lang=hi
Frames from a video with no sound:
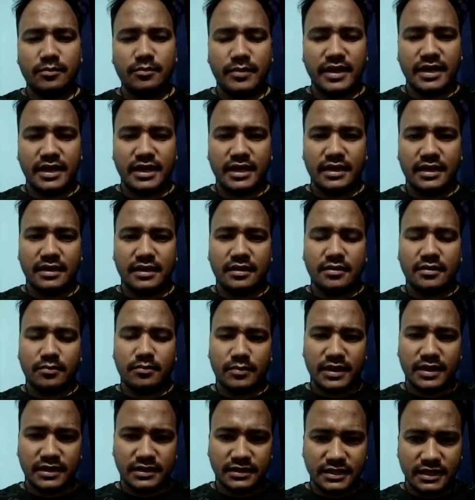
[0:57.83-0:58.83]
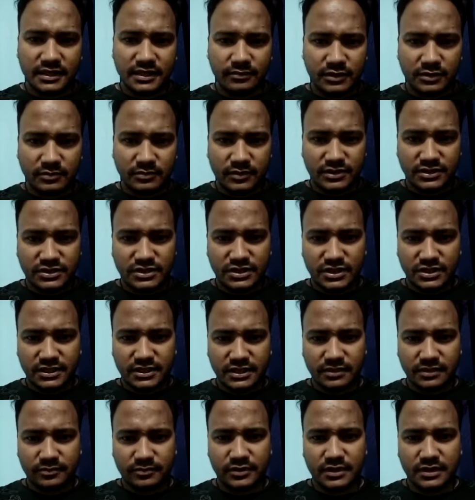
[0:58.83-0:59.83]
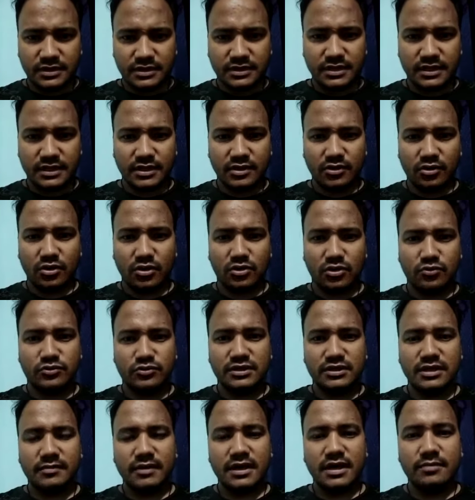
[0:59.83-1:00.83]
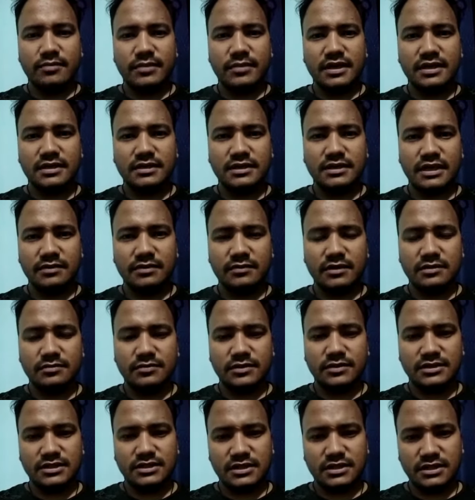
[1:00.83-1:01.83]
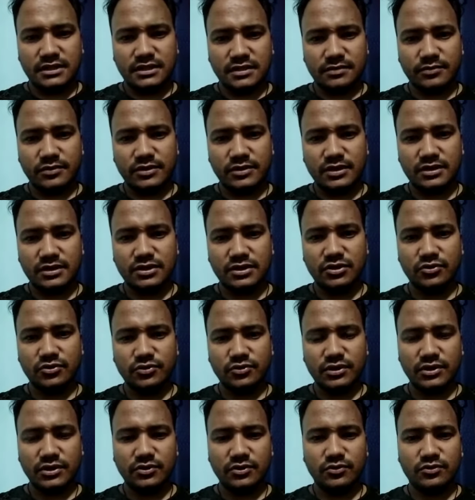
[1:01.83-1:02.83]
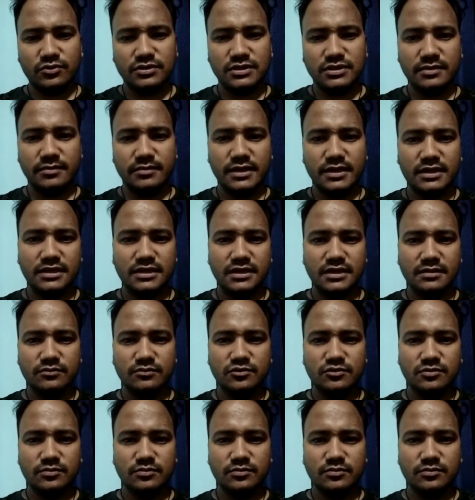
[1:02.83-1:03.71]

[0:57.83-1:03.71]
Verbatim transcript: मैं मेहनत के बल पर चयनित अभ्यर्थी और उन तमाम मेहनत के बल पर चयनित अभ्यर्थियों की ओर से माननीय